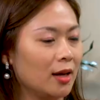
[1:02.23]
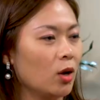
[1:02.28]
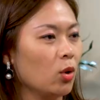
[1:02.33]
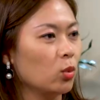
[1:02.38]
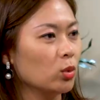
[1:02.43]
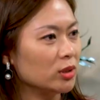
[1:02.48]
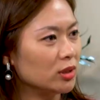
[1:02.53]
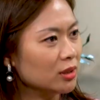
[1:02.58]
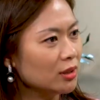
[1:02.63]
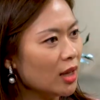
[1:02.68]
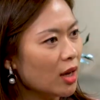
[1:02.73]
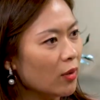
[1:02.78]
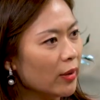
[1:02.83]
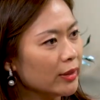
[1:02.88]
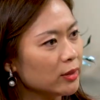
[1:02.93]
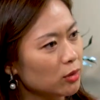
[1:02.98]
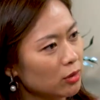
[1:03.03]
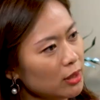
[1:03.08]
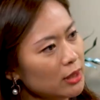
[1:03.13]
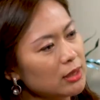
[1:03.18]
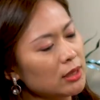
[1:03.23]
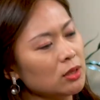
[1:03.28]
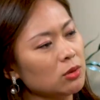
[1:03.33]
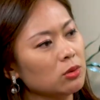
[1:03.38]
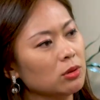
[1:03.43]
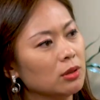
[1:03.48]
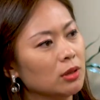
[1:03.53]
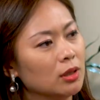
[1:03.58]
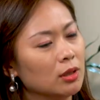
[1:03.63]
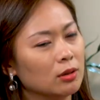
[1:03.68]
我知道哎、欸，从疫情
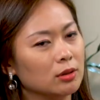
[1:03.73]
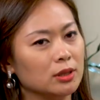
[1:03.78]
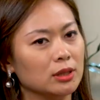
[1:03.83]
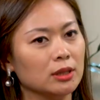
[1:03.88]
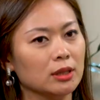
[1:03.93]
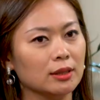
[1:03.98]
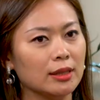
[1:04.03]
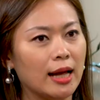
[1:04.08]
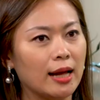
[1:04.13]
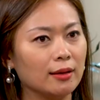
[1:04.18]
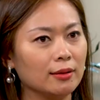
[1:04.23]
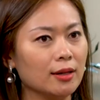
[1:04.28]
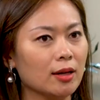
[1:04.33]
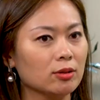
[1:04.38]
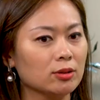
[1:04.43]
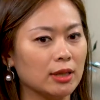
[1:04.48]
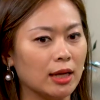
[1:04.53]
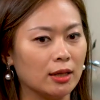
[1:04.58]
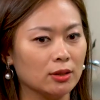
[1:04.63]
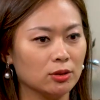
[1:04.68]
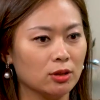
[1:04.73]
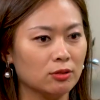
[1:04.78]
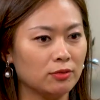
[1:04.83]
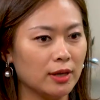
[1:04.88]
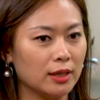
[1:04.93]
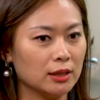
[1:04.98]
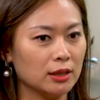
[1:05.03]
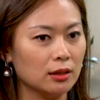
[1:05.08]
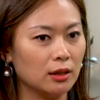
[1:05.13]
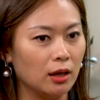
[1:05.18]
过后，这个大家调查之后发
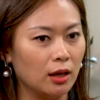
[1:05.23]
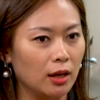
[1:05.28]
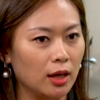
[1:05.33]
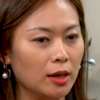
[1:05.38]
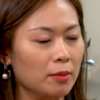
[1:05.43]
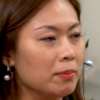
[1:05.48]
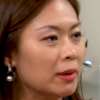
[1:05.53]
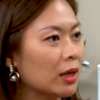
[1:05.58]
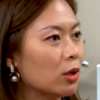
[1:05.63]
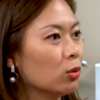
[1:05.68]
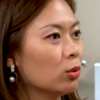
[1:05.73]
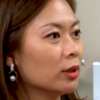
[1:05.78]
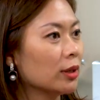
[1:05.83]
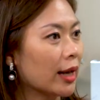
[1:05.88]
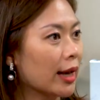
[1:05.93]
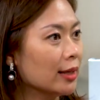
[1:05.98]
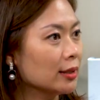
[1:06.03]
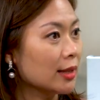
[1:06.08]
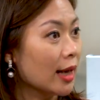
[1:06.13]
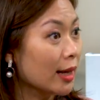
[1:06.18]
现，哎、欸，美国人开始